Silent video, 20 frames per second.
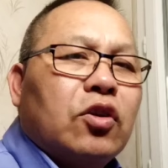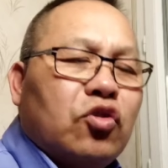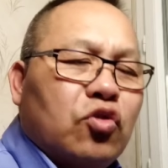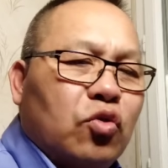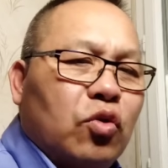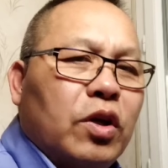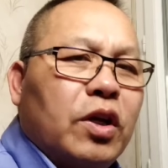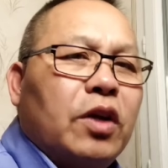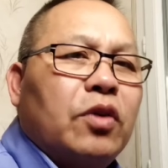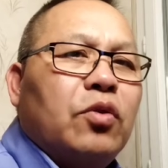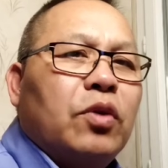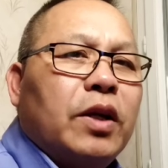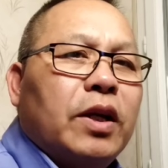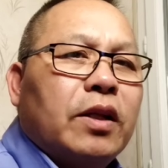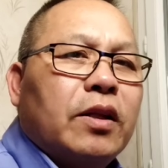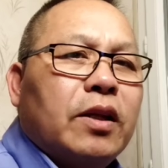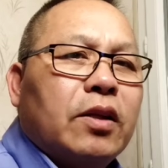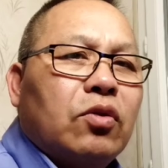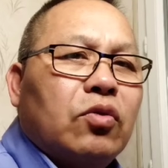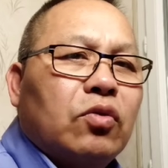sửa ya yon
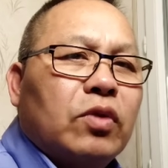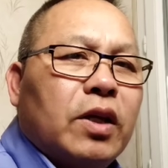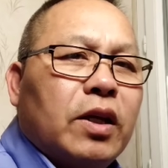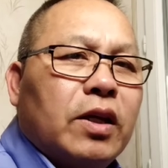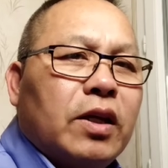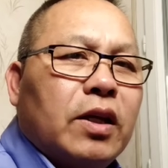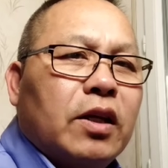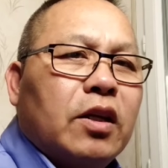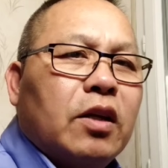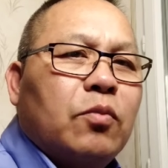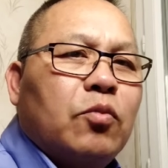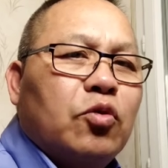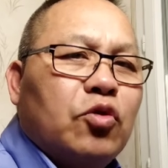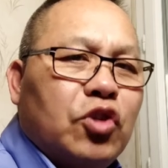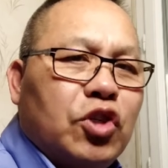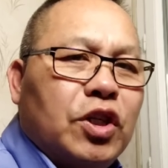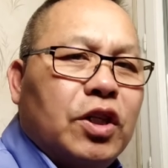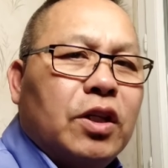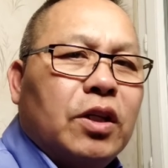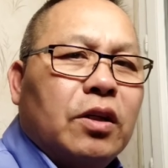nên tên tu tên kỹ cho một
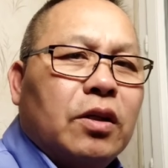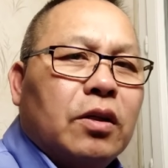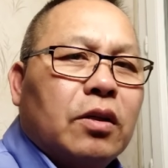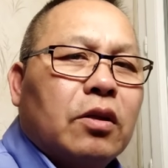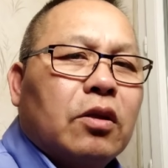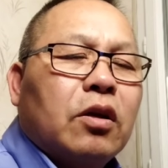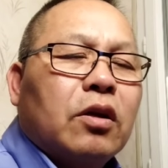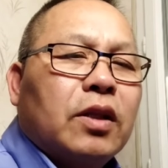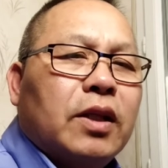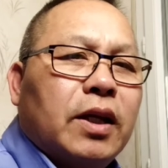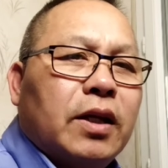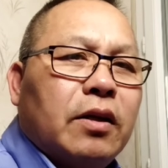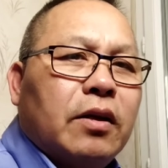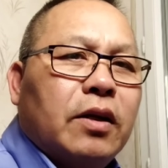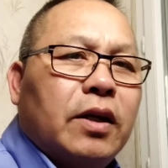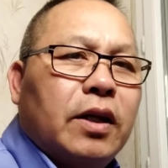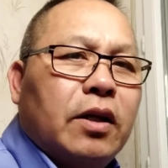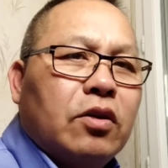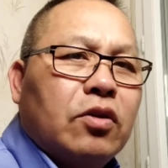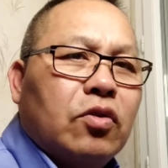chỉ tổng tên
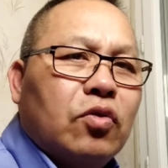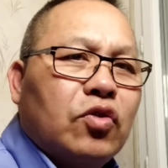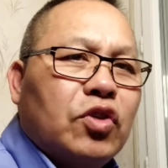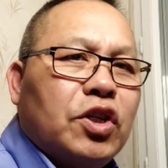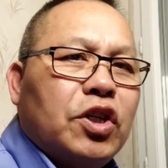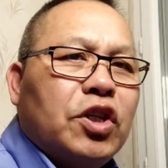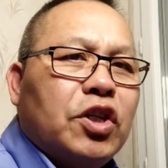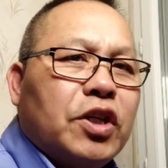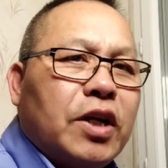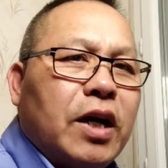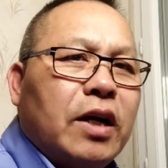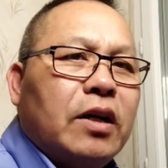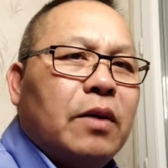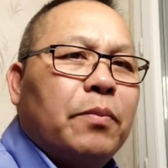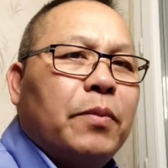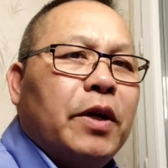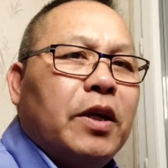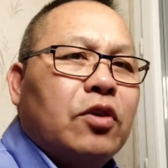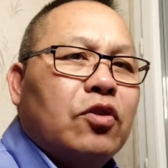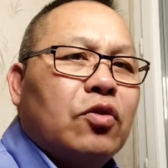nó nên chỉ sa này
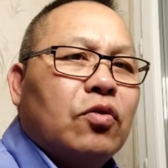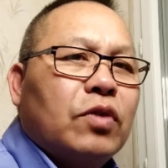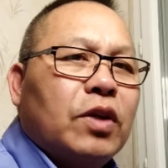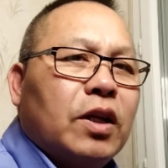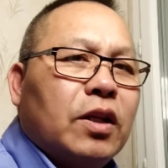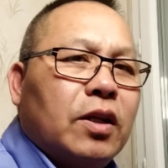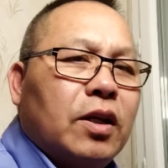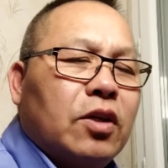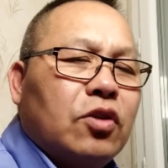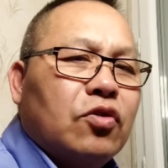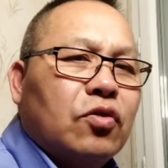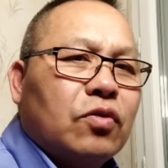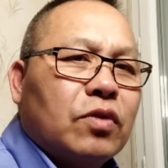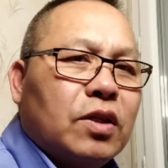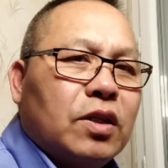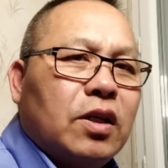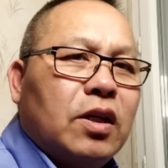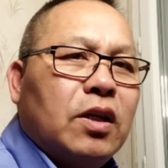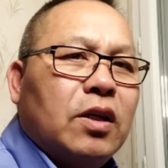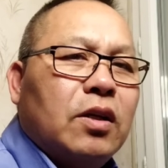bị trong này thế trong
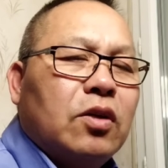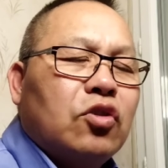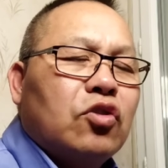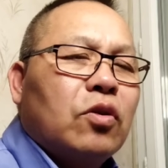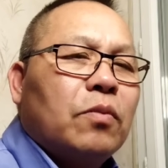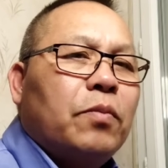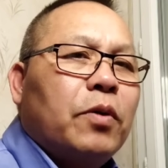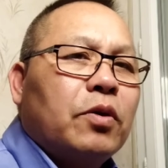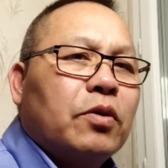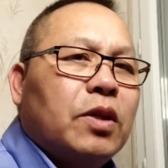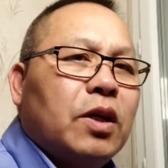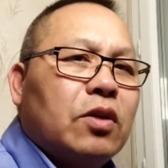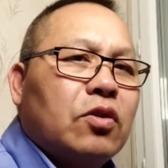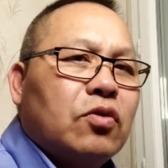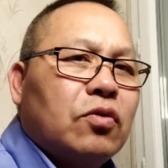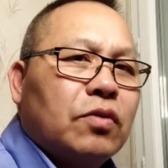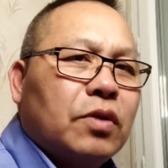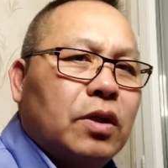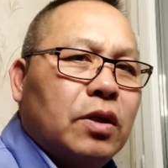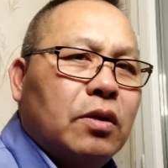gì trong phong thế
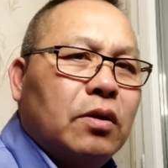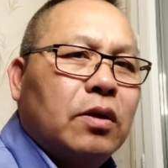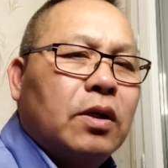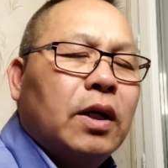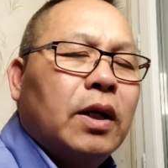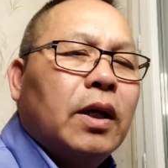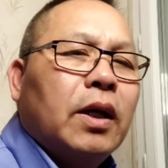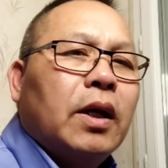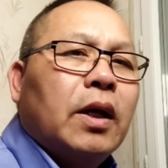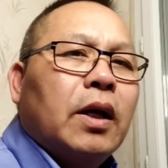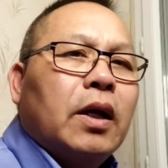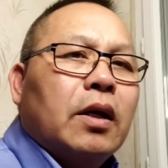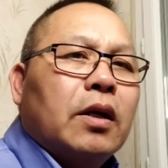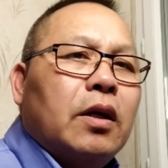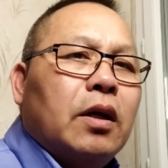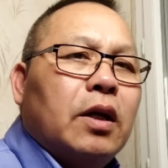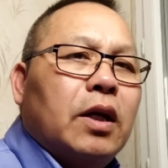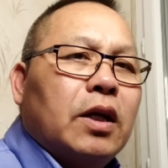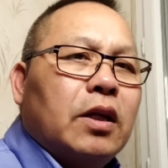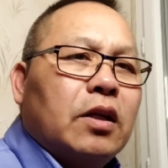trong yêu
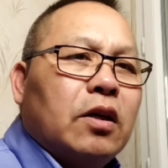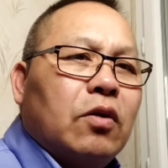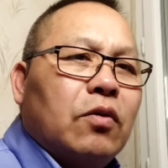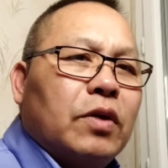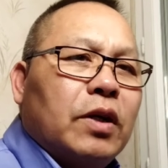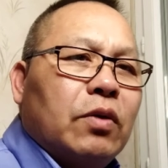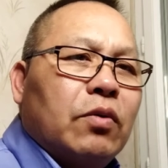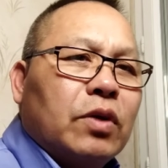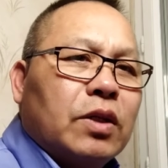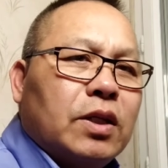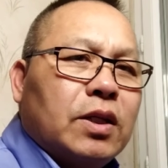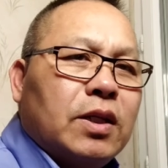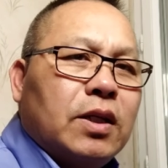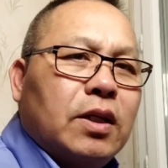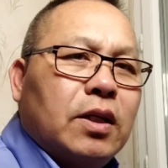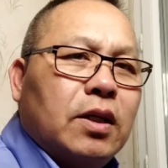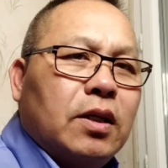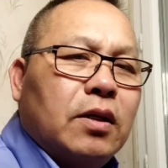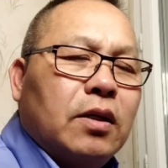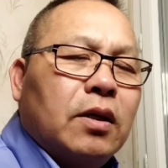giờ này cháu này vật
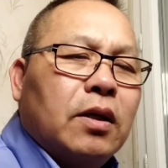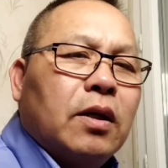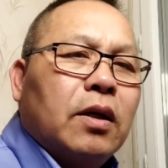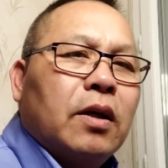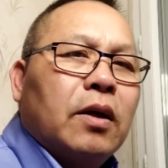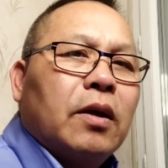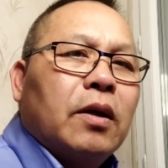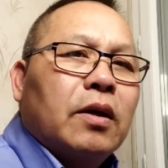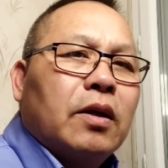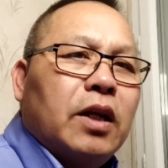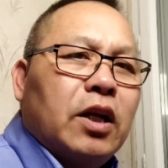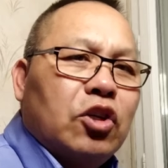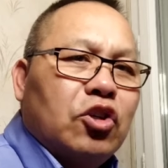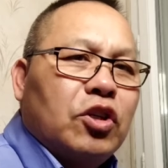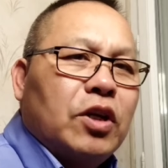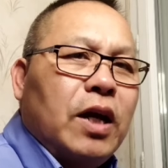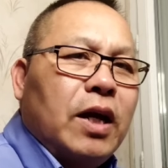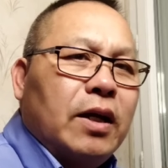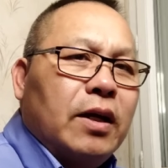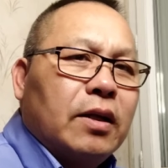gì nên
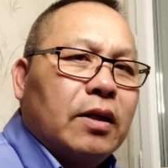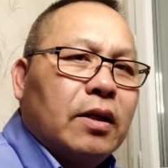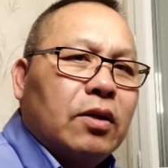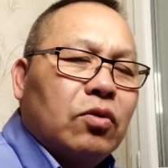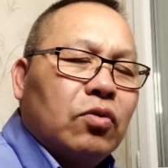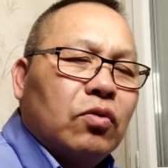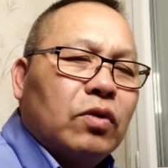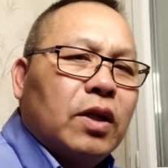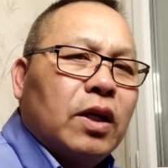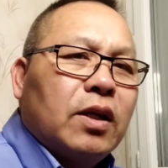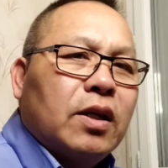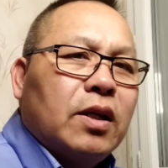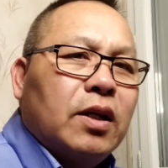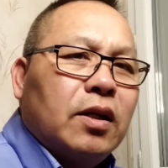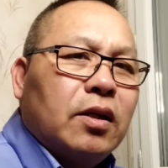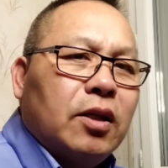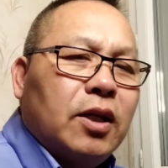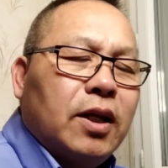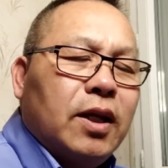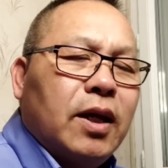chỉ hai nên tên tu tên
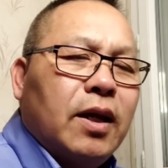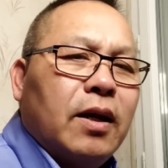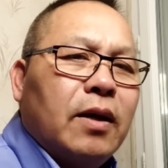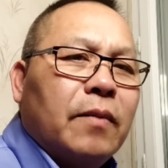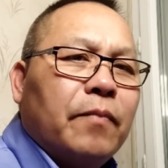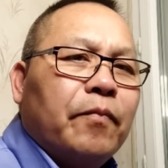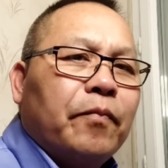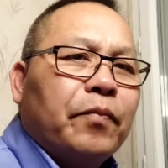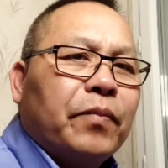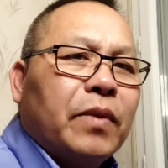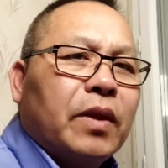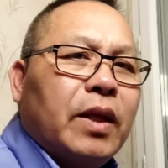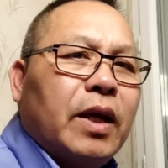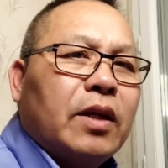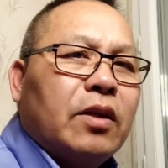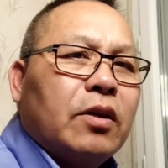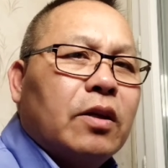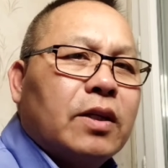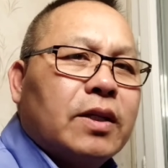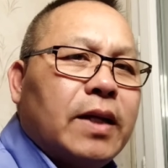kỹ tia
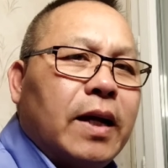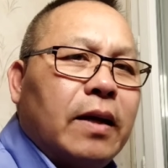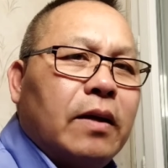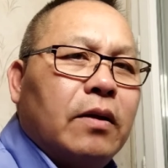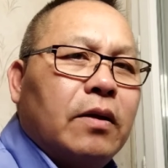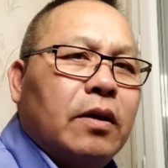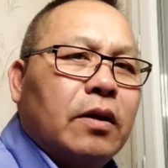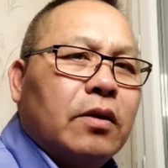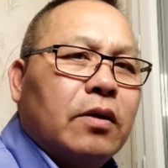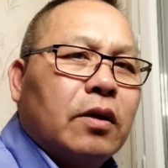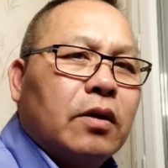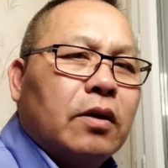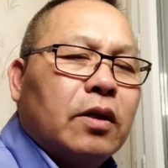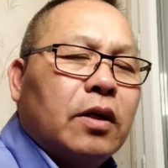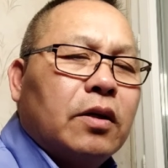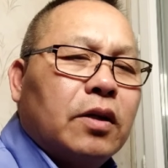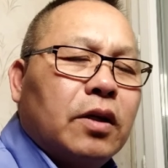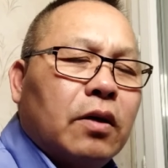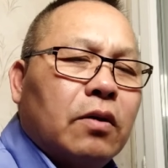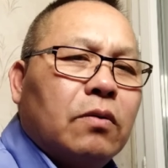mẹ chọn sai rồi chọn
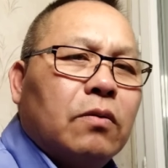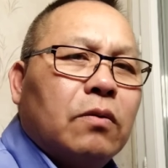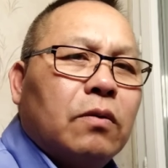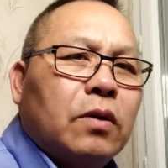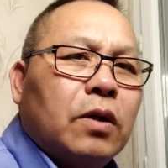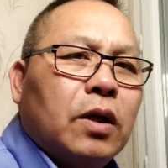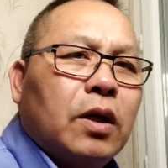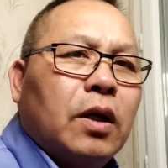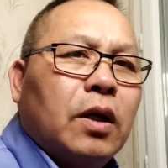tới nhau